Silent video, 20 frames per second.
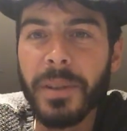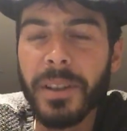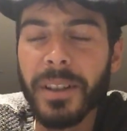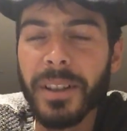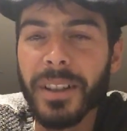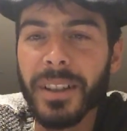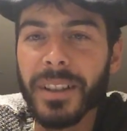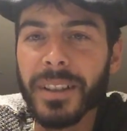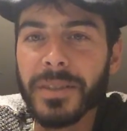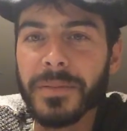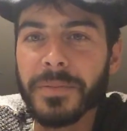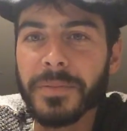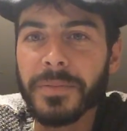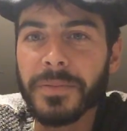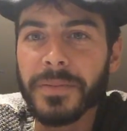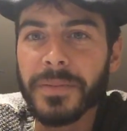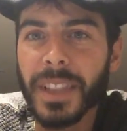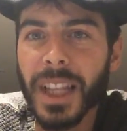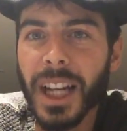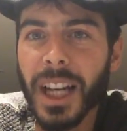euh,
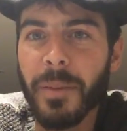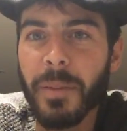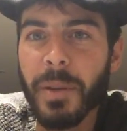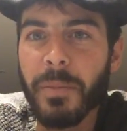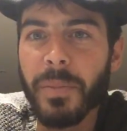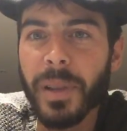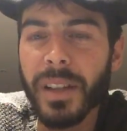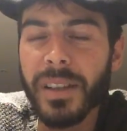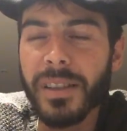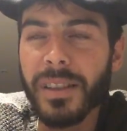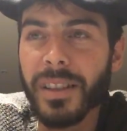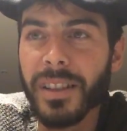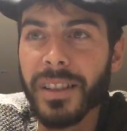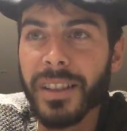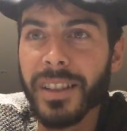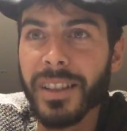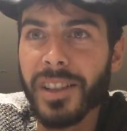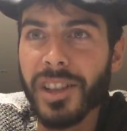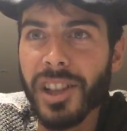à la même personne.